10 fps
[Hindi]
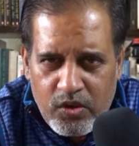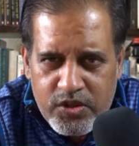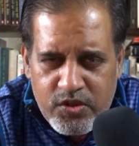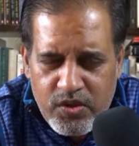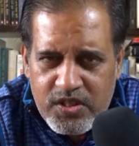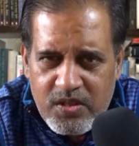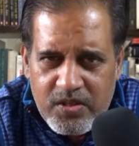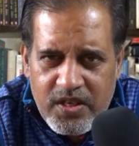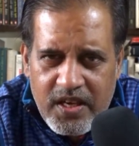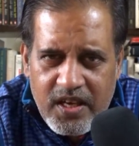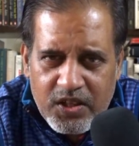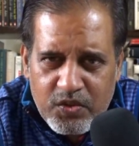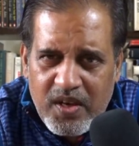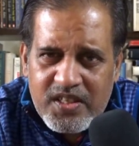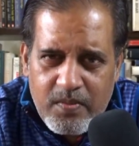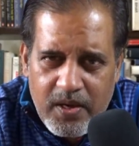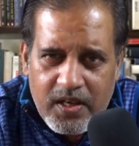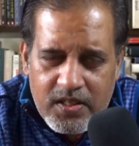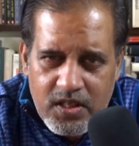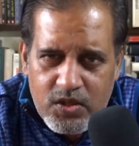कॉन्स्टिट्यूंसी में जाइएगा तो वहाँ से मैंने
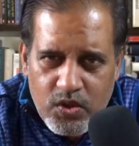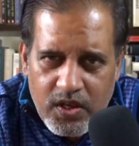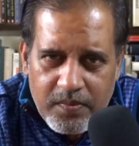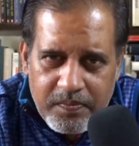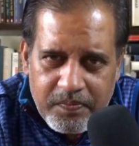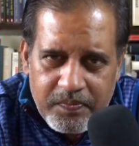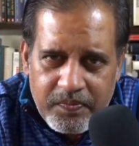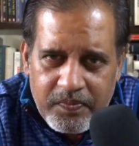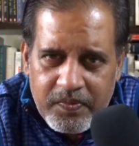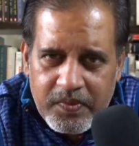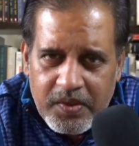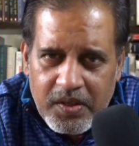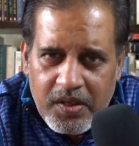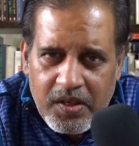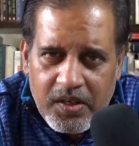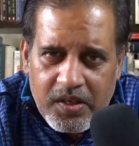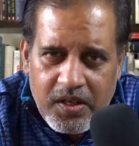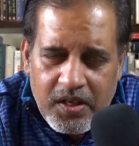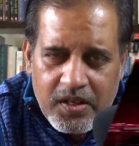किससे सुने हैं कि